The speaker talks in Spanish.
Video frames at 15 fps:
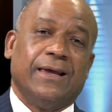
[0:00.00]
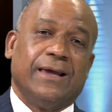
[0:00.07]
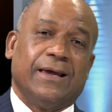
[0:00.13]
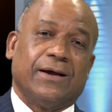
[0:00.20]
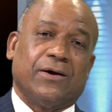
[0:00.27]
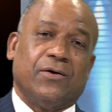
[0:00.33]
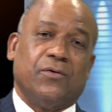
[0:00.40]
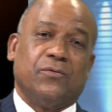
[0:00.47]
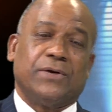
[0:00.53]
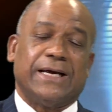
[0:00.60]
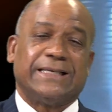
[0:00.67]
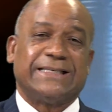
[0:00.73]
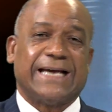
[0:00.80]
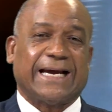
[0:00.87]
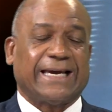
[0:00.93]
con
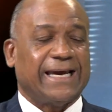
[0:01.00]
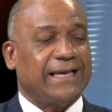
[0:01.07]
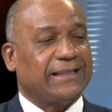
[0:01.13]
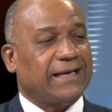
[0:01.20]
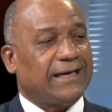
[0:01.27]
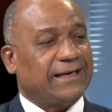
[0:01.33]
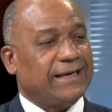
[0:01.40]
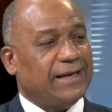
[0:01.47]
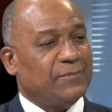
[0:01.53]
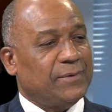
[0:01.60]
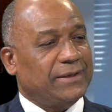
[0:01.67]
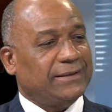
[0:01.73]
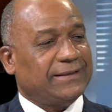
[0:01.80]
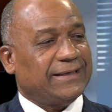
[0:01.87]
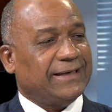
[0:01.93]
una chaqueta
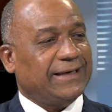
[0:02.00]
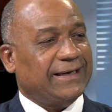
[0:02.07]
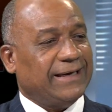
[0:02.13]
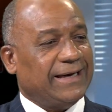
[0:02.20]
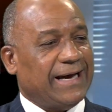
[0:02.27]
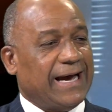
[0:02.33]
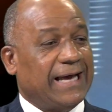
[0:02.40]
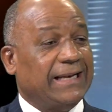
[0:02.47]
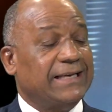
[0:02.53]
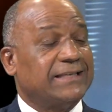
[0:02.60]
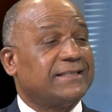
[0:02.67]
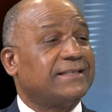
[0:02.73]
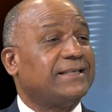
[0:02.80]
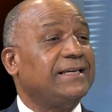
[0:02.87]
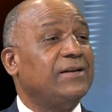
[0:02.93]
realmente al
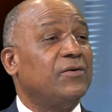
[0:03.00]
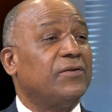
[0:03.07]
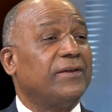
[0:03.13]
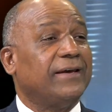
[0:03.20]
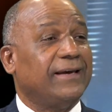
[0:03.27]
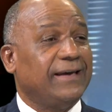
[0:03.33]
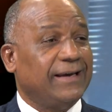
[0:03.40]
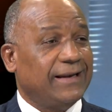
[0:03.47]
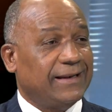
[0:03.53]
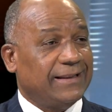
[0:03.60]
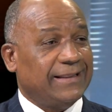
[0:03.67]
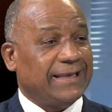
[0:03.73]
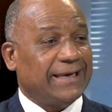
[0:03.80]
estilo de él, de